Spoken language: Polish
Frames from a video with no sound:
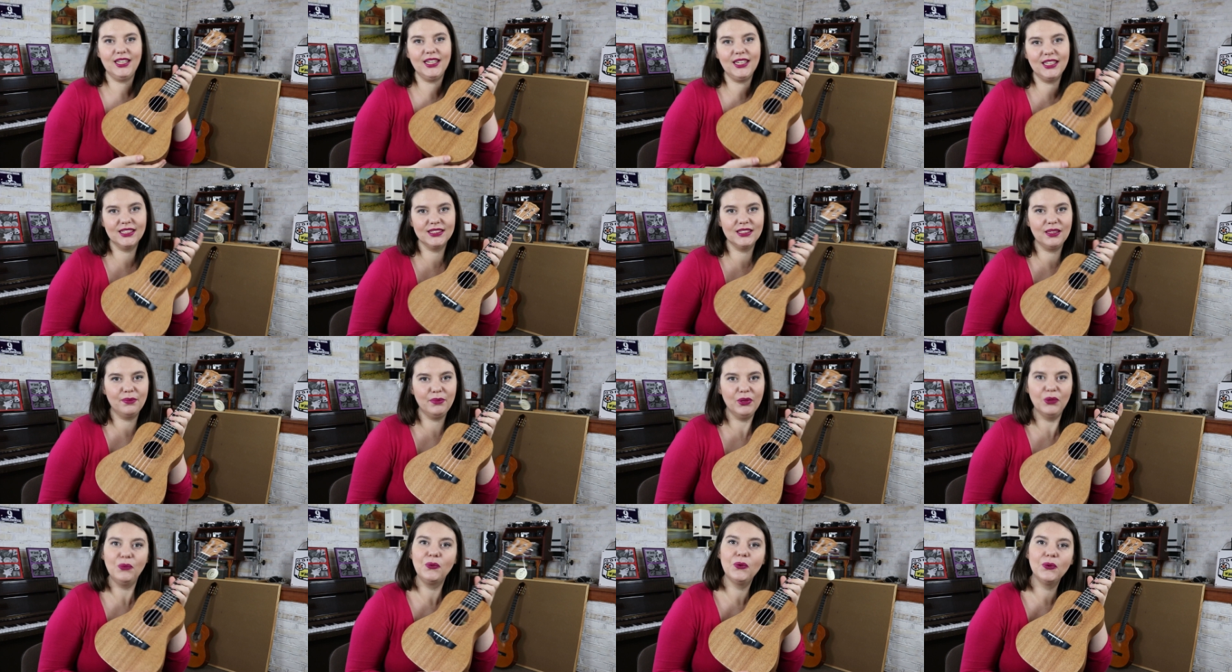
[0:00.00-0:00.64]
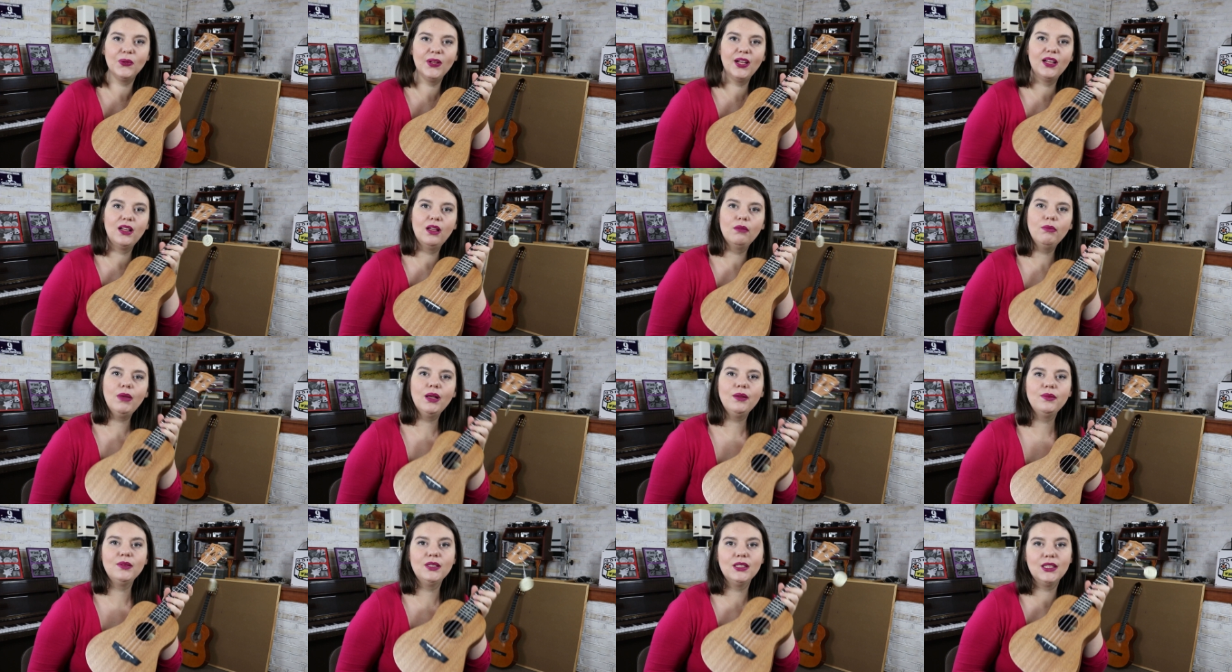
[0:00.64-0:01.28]
Takie same ukulele
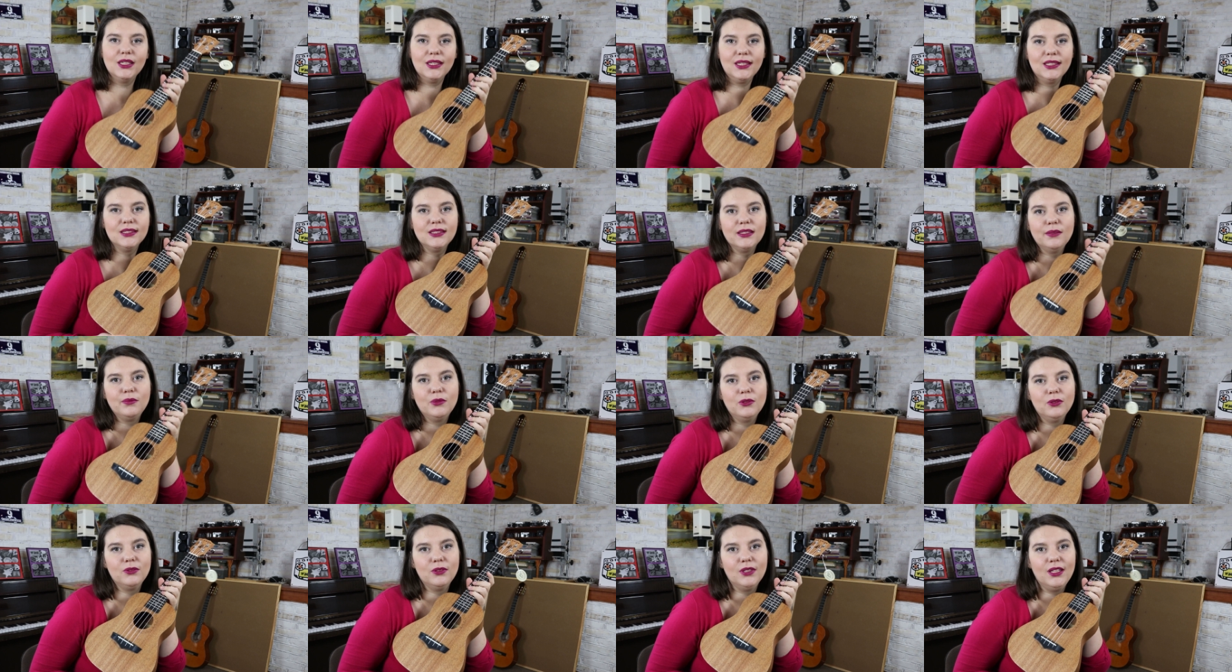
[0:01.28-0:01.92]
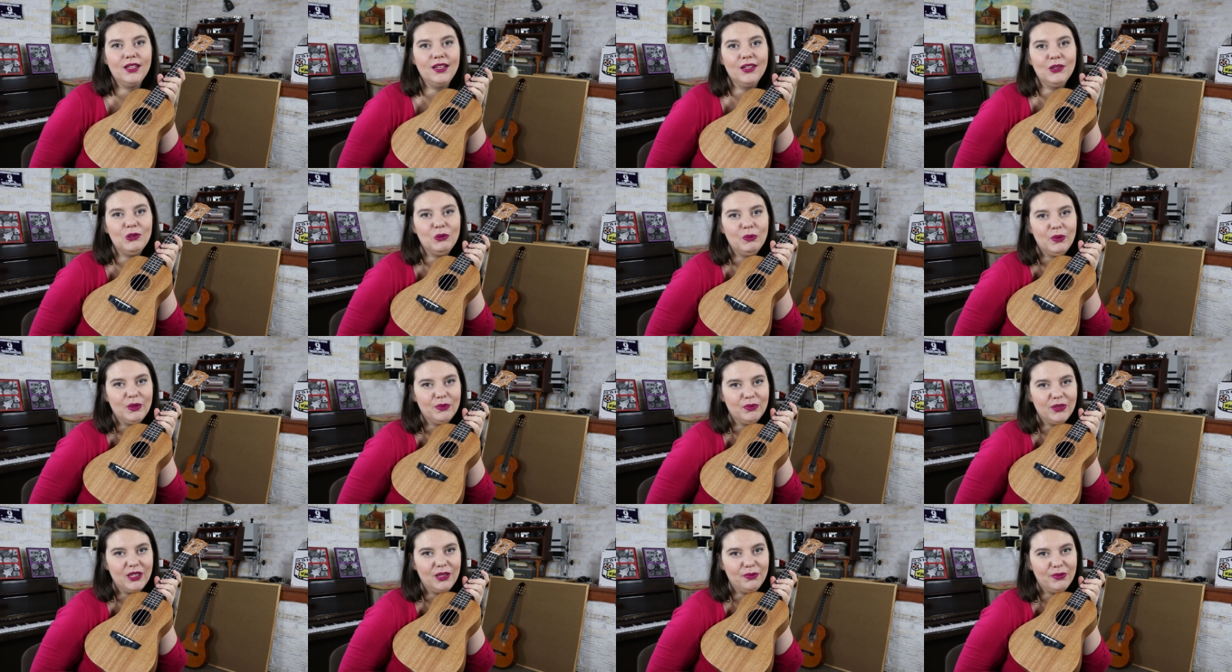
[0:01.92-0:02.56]
mam i takie same ukulele
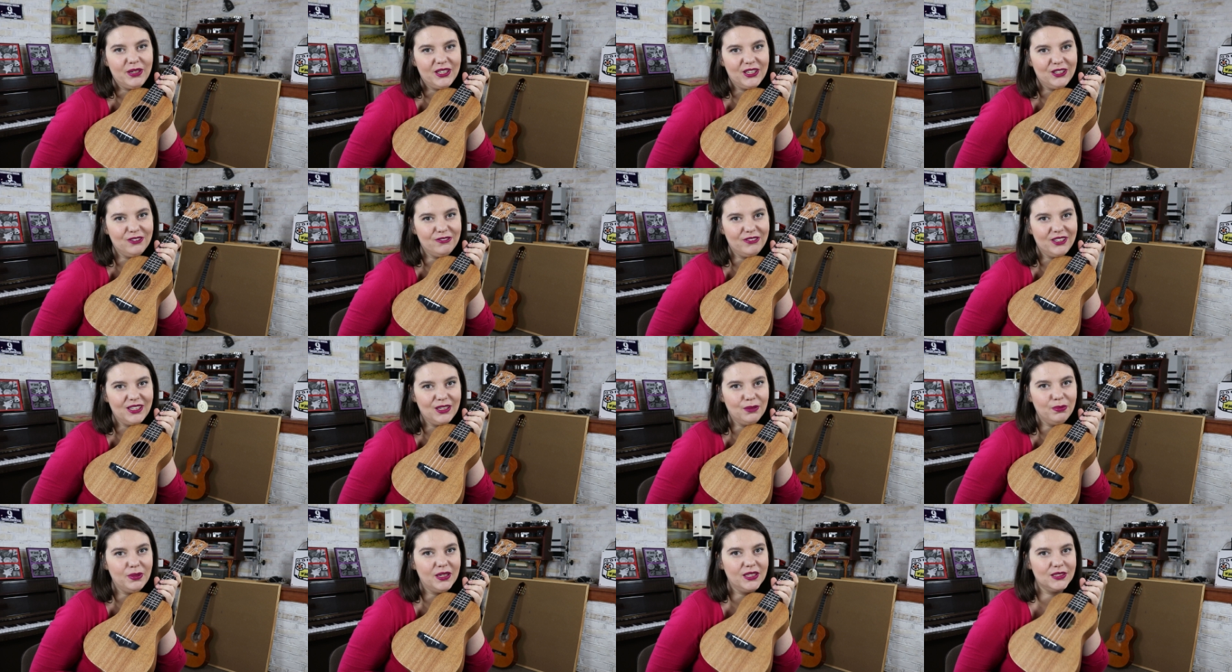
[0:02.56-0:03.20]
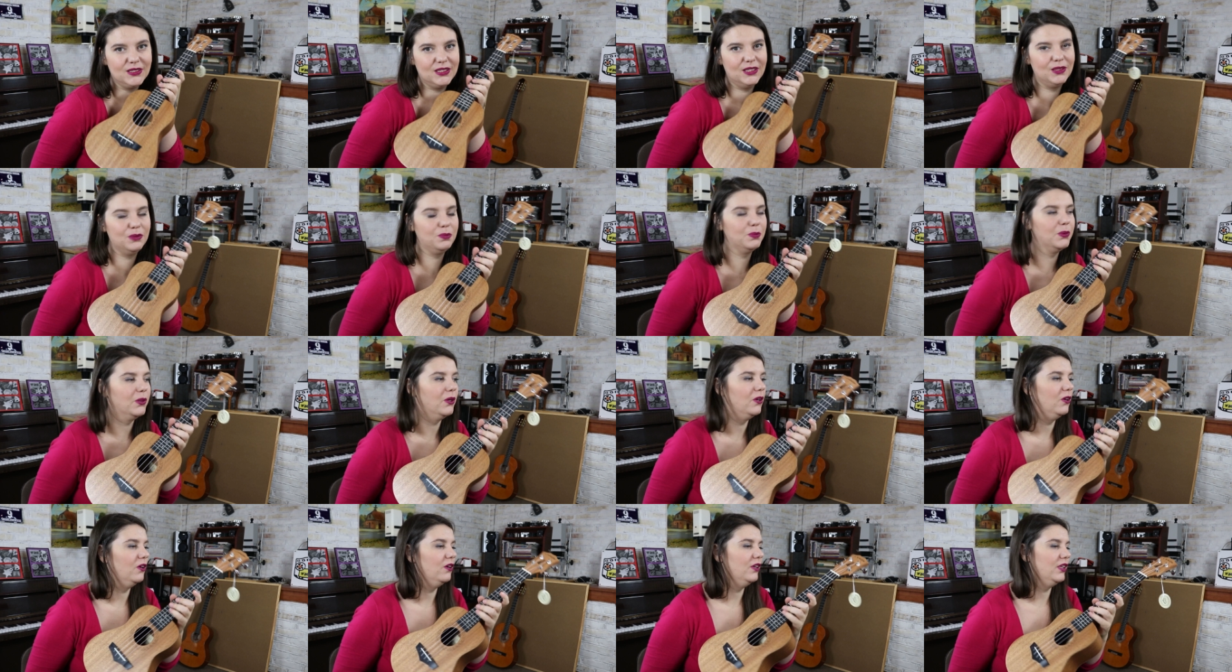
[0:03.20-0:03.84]
kupię mojej bratowej na prezent,
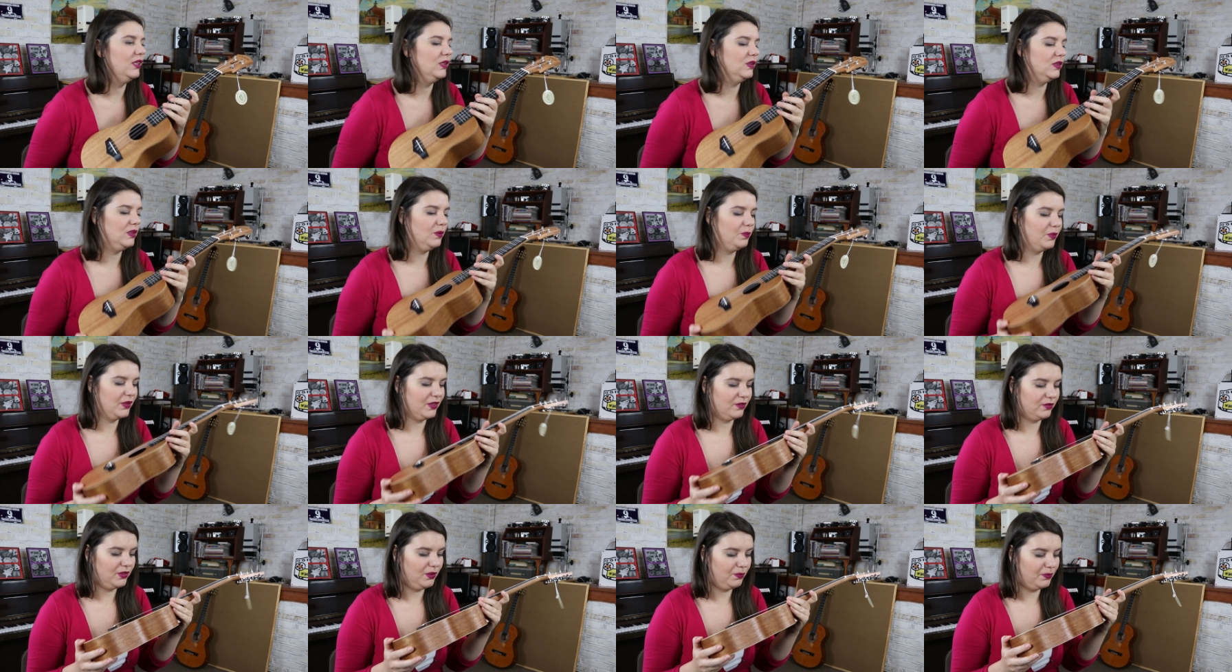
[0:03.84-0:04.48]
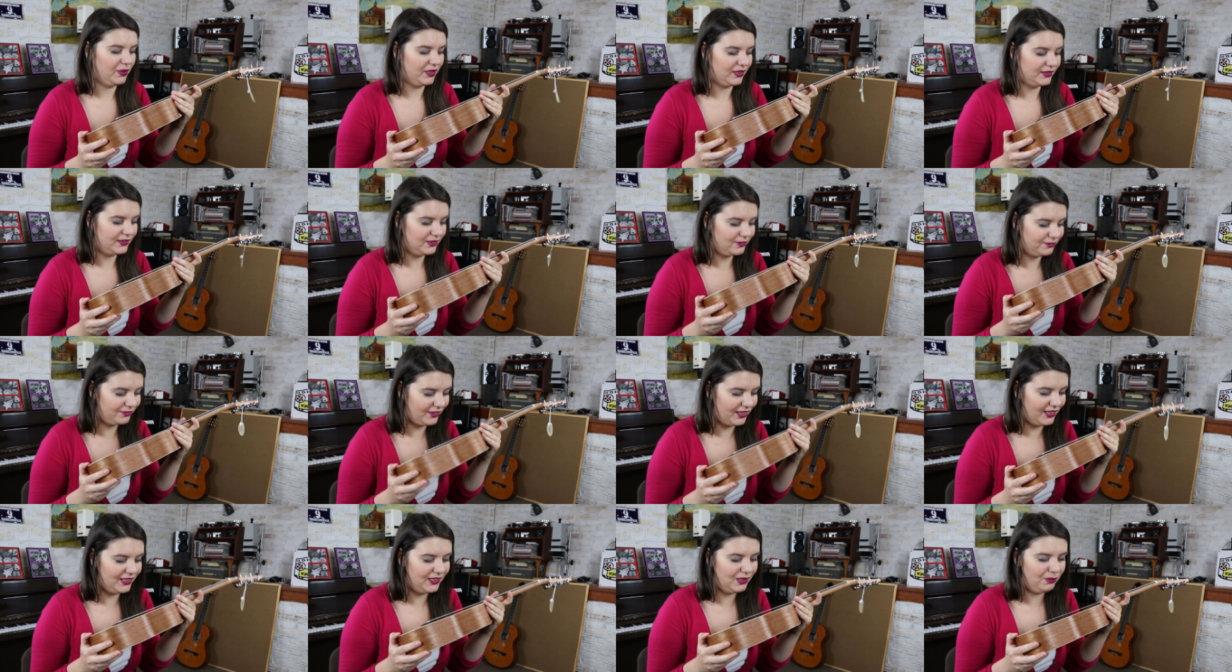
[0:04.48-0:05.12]
bo jest naprawdę bardzo
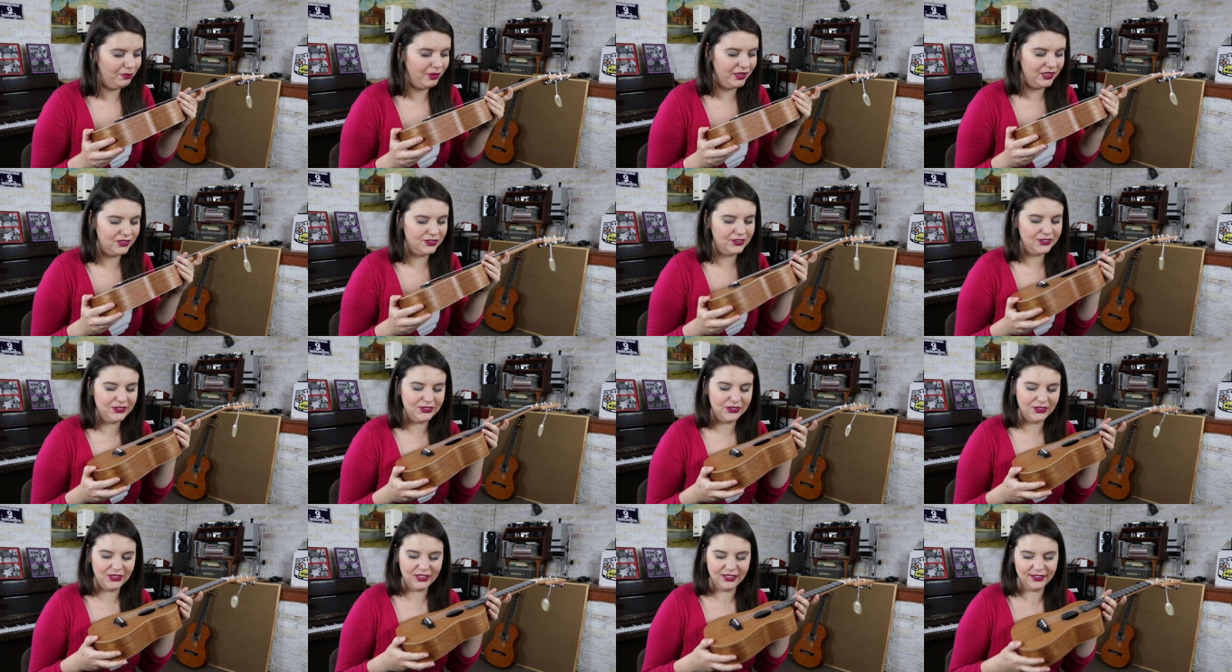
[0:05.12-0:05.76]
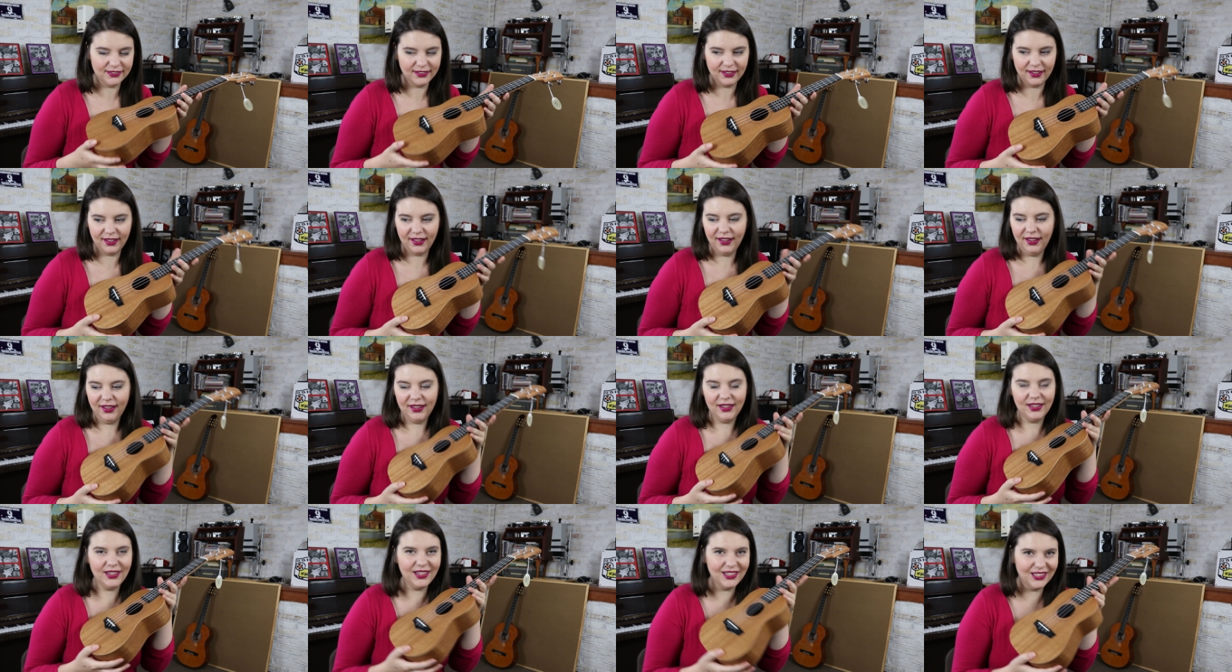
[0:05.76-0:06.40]
fajne, bardzo solidne
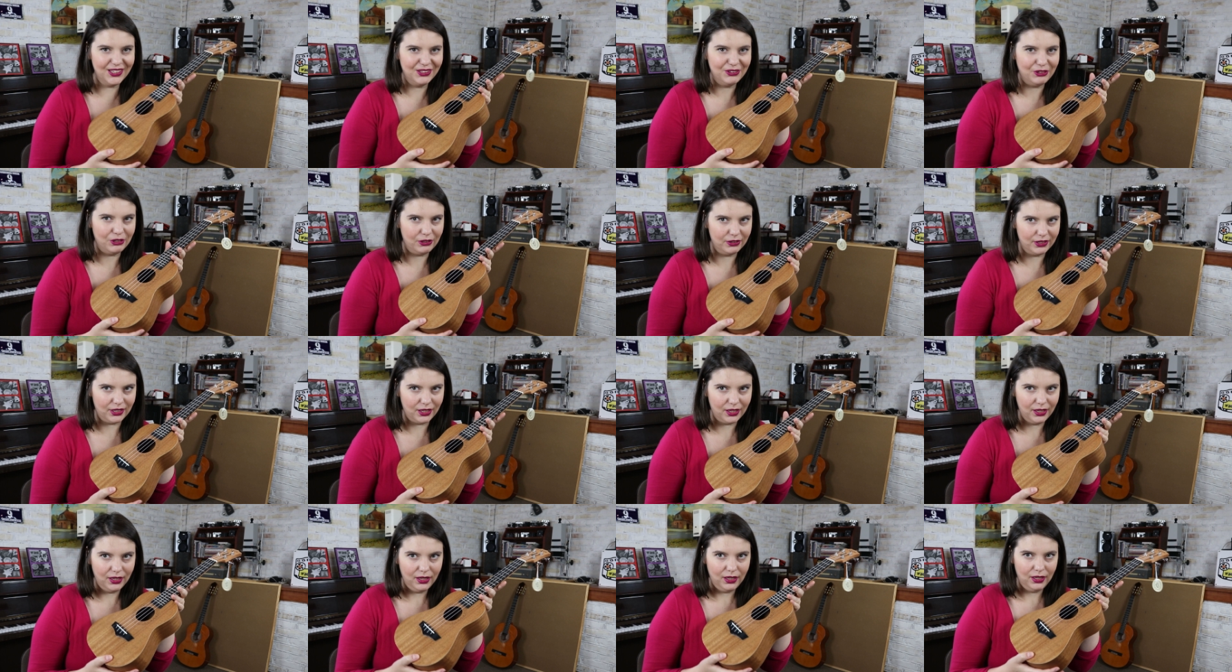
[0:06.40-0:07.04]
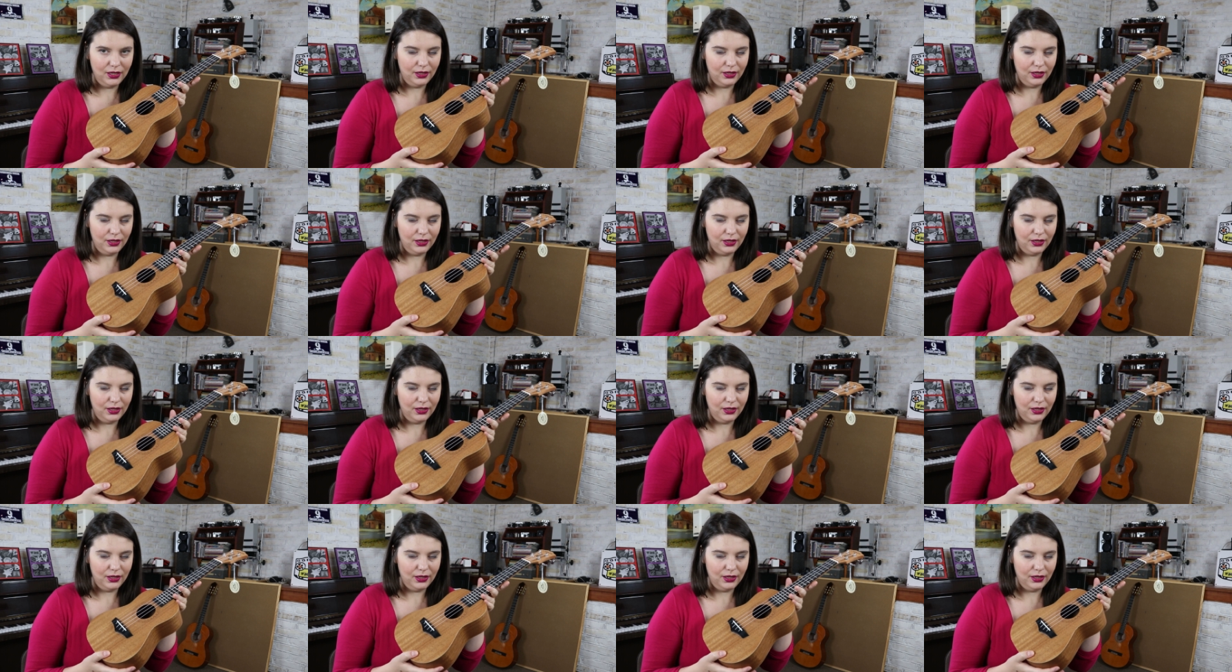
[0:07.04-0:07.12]
i niedrogie.